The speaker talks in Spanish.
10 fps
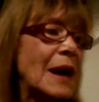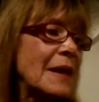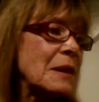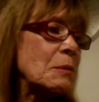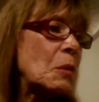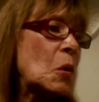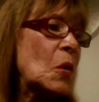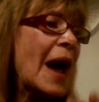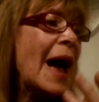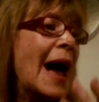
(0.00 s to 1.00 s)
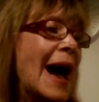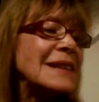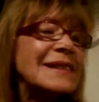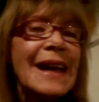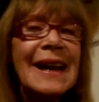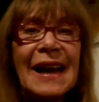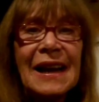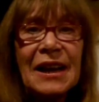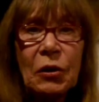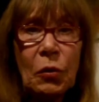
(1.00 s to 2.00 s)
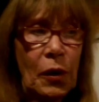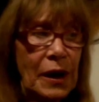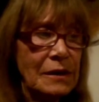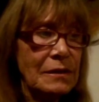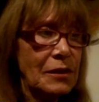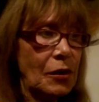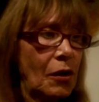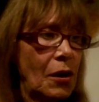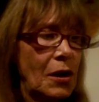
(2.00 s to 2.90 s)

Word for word: la demora, acerca el encuentro.